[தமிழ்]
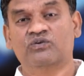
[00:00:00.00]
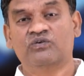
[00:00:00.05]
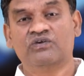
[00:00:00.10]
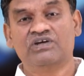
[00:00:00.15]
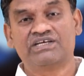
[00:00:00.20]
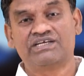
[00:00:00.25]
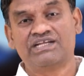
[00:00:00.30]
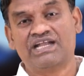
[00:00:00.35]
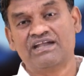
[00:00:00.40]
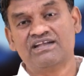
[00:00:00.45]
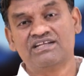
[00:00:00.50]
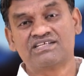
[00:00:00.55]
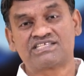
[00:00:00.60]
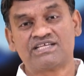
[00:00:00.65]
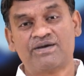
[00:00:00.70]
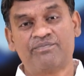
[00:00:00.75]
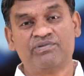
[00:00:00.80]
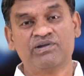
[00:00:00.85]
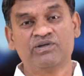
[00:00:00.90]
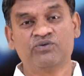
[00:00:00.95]
உங்களுக்கு நல்ல
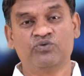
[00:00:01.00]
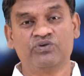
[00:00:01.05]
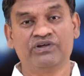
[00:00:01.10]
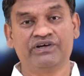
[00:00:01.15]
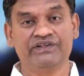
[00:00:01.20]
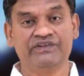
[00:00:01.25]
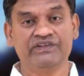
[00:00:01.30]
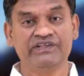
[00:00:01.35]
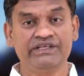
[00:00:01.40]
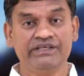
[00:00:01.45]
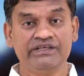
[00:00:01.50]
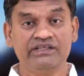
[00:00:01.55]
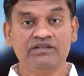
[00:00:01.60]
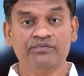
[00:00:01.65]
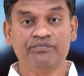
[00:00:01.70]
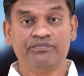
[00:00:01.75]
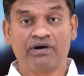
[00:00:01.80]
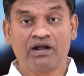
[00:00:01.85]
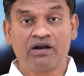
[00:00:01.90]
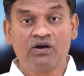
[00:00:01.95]
சம்பளம் கொடுக்குது
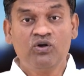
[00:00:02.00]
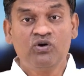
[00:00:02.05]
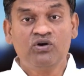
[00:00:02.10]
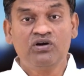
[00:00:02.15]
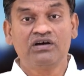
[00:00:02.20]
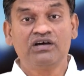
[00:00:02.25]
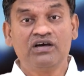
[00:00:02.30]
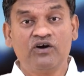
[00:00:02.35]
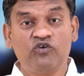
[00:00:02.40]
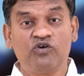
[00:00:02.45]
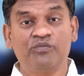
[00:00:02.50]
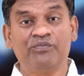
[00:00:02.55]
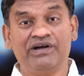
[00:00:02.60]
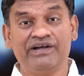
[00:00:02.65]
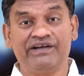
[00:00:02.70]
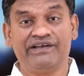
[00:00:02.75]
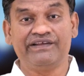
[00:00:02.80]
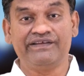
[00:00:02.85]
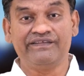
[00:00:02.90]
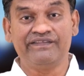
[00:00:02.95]
இது பரலோக
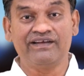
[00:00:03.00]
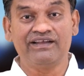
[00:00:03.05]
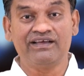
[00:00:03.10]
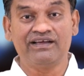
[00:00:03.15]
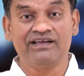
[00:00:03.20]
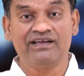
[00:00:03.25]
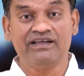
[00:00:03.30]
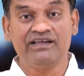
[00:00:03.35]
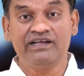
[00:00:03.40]
கவர்மெண்ட் இதில்